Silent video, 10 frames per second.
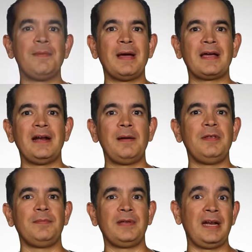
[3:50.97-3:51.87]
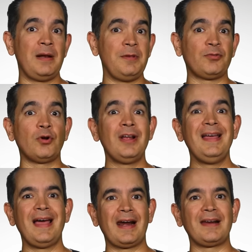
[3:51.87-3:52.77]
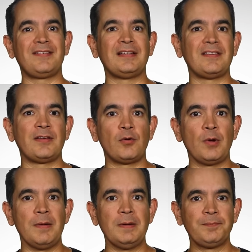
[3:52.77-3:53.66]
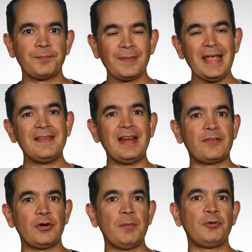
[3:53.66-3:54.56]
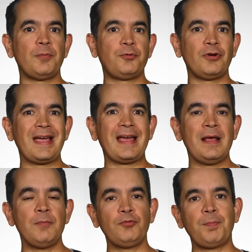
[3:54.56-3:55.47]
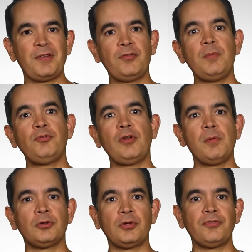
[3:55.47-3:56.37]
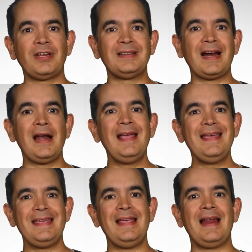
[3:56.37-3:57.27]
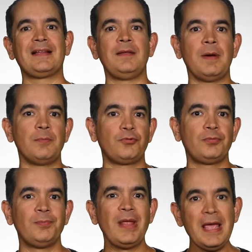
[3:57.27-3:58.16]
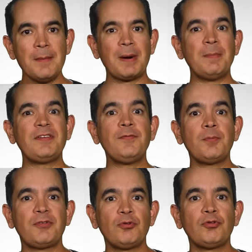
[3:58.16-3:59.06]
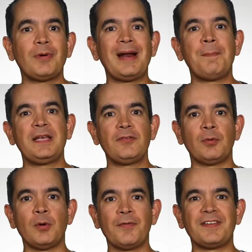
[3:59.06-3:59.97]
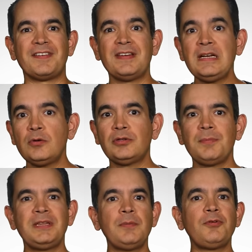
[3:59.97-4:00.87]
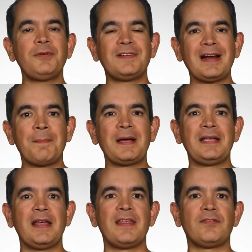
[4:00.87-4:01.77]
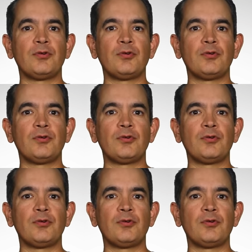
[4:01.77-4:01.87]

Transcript: la imagen en el, visor a 709. Seleccionamos la opción que queremos, presionamos con el botón central y la activamos. Para más información sobre la PXWFS5, te invitamos a visitar la página de